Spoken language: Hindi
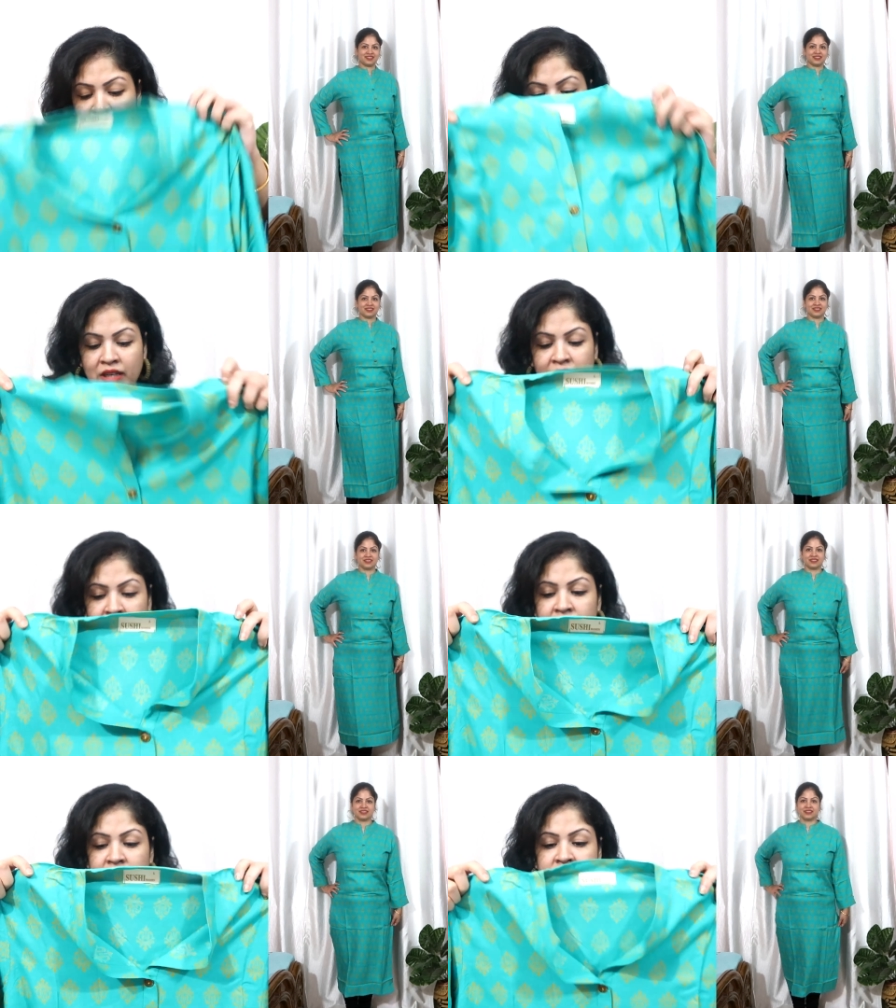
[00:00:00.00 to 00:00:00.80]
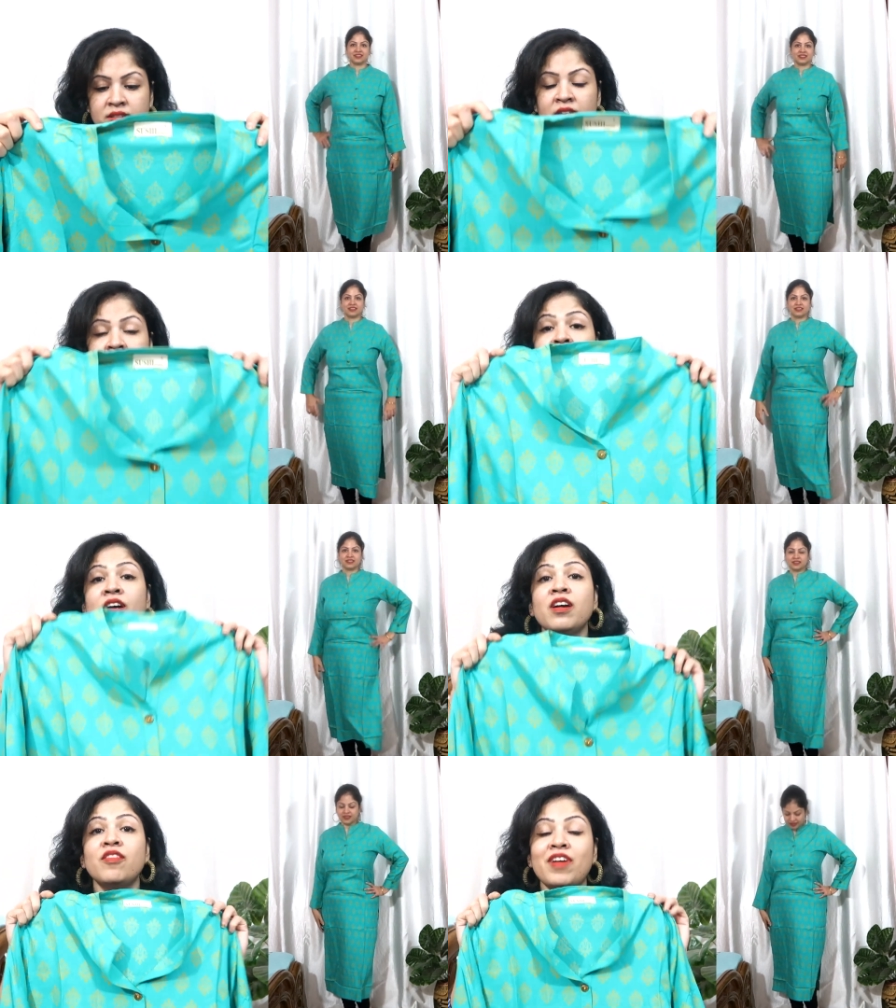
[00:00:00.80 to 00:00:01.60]
अच्छा लेंथ है इसका
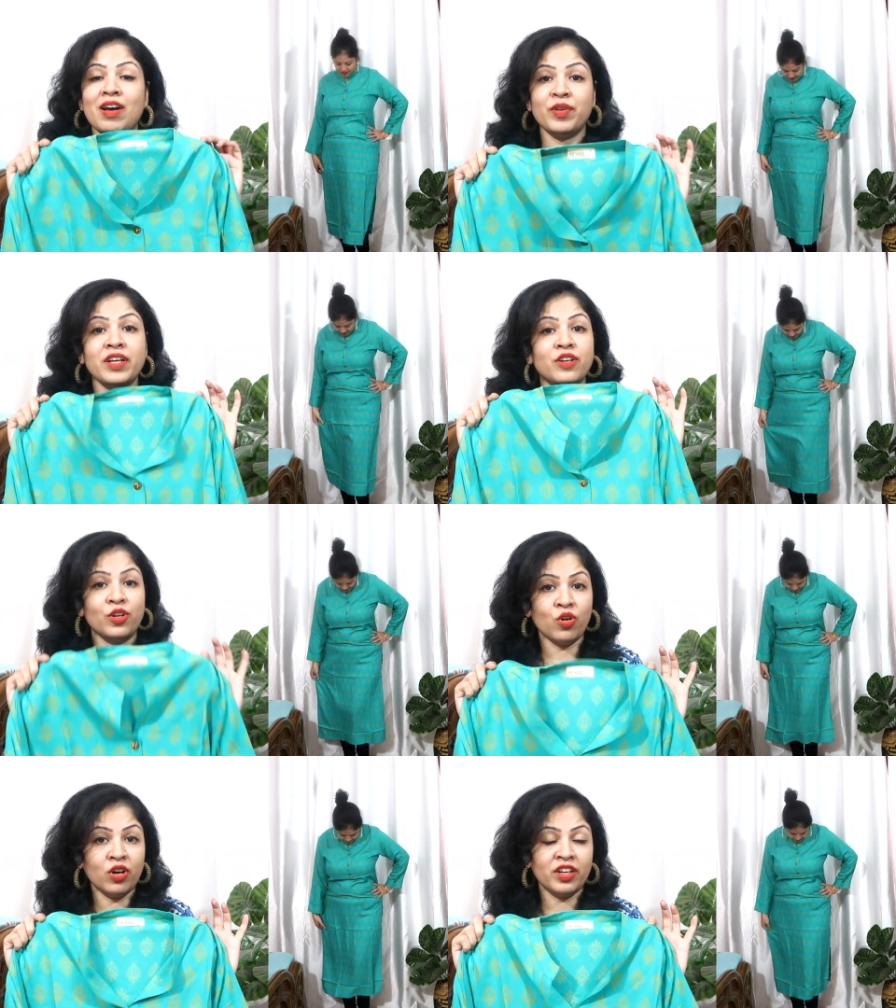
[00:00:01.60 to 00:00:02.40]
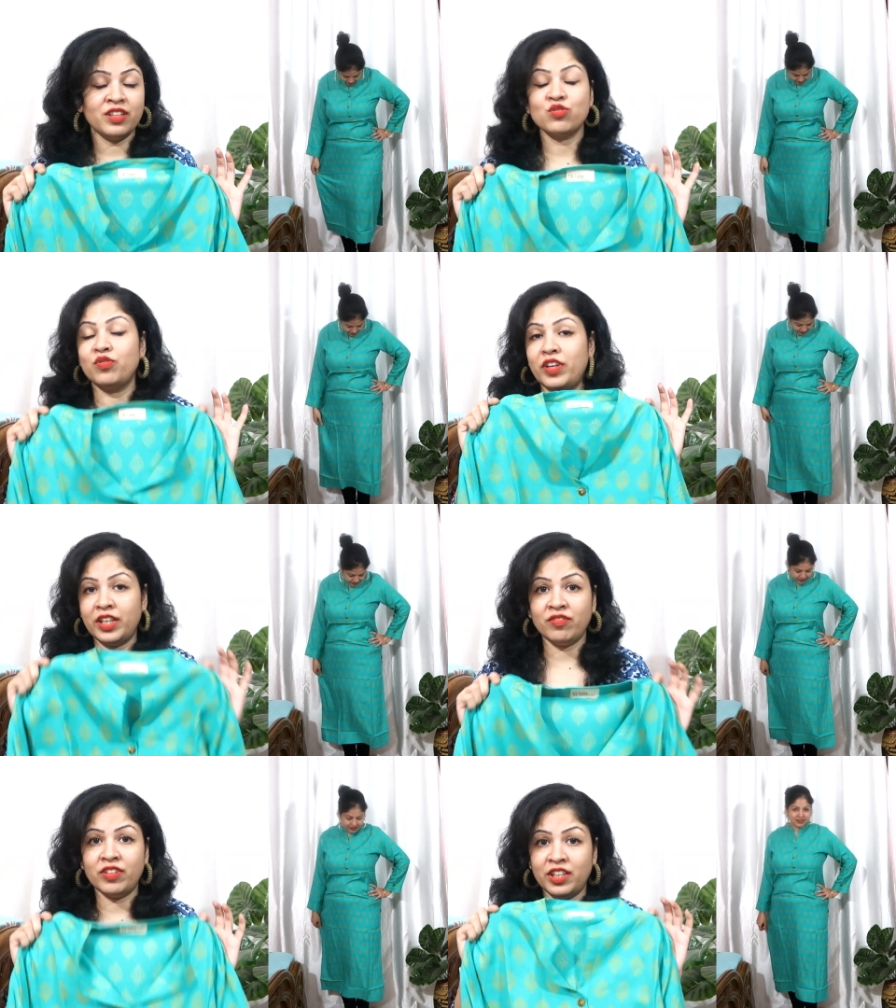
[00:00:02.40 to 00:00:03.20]
फैब्रिक रेन है सो
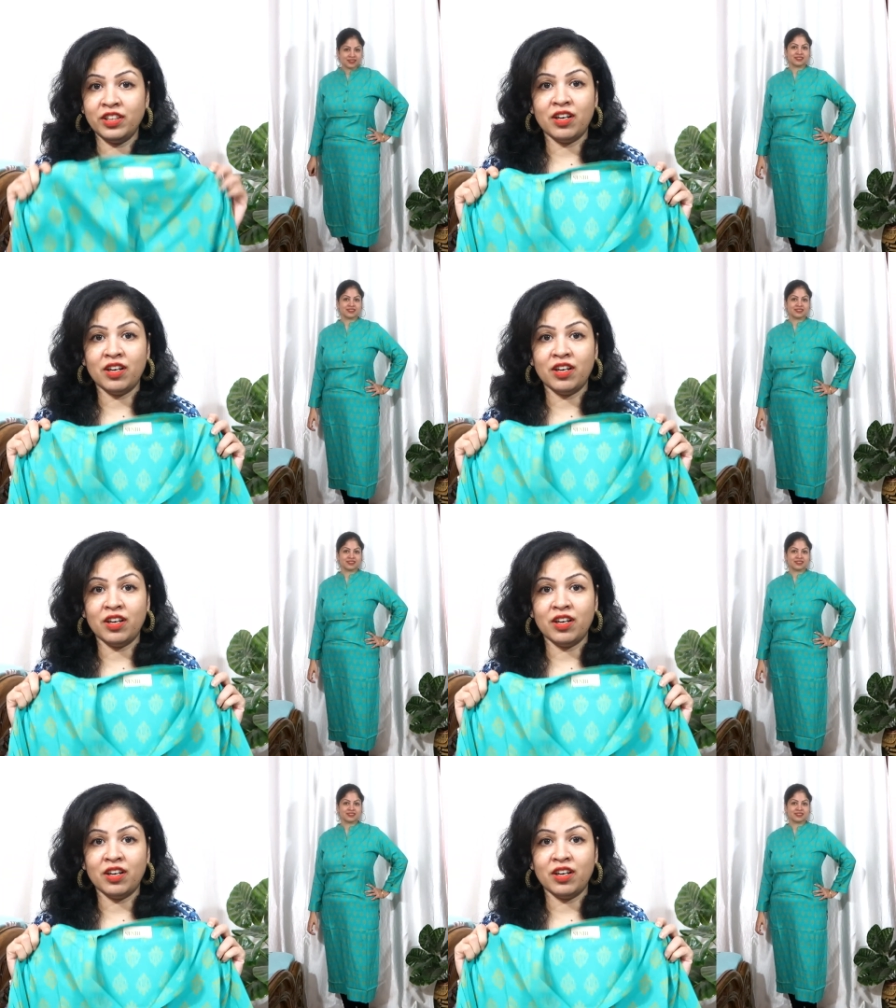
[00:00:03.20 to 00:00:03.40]
वेरी वेरी